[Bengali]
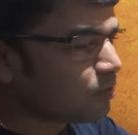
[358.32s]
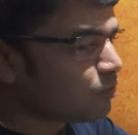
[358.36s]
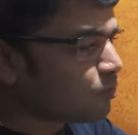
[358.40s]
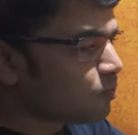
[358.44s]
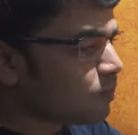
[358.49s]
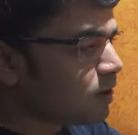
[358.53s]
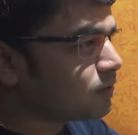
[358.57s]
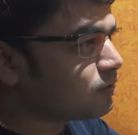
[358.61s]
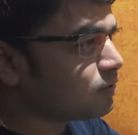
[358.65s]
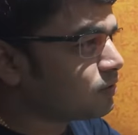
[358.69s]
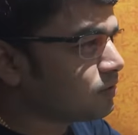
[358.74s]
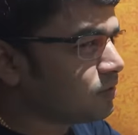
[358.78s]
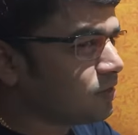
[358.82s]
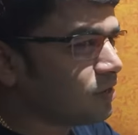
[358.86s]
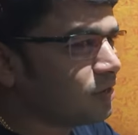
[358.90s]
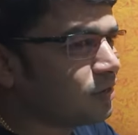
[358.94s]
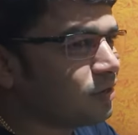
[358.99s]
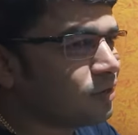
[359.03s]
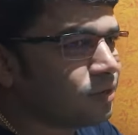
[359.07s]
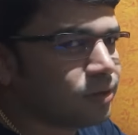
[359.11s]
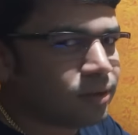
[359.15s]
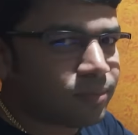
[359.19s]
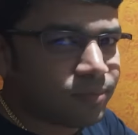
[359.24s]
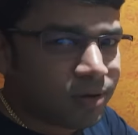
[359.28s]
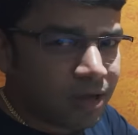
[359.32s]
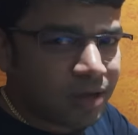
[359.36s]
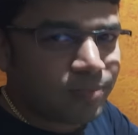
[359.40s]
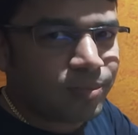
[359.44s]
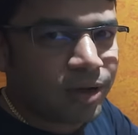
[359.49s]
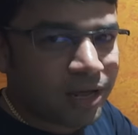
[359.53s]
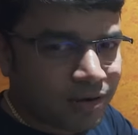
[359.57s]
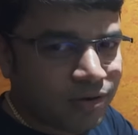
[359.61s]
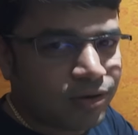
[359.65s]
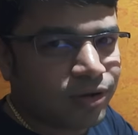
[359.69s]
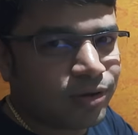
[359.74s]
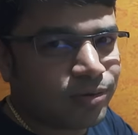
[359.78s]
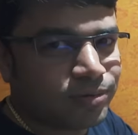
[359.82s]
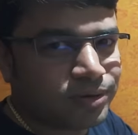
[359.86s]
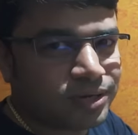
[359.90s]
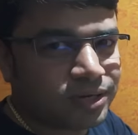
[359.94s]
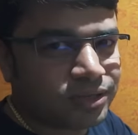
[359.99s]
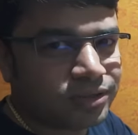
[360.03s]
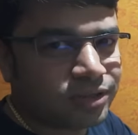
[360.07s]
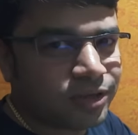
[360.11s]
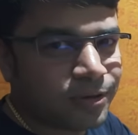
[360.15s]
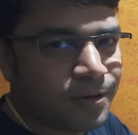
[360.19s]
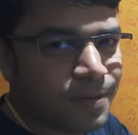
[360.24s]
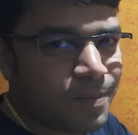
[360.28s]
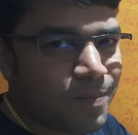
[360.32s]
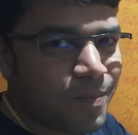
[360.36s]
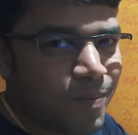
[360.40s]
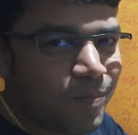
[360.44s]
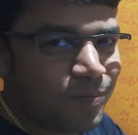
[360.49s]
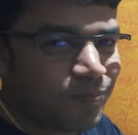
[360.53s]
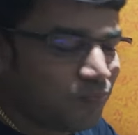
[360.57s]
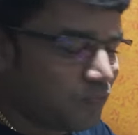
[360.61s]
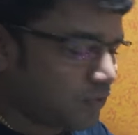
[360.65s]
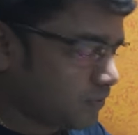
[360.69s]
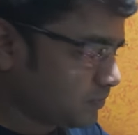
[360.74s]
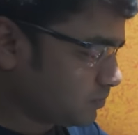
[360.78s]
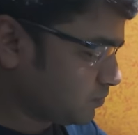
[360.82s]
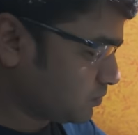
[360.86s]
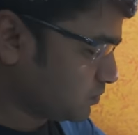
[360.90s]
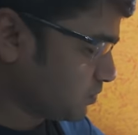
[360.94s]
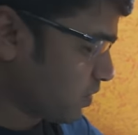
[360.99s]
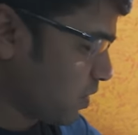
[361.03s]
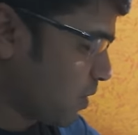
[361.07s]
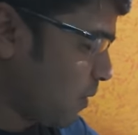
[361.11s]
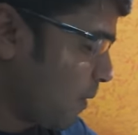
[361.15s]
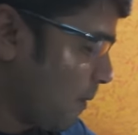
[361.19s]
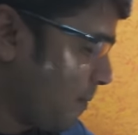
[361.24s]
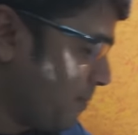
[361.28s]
উপায় তো নেই ভালোই হবে খেতে সত্যি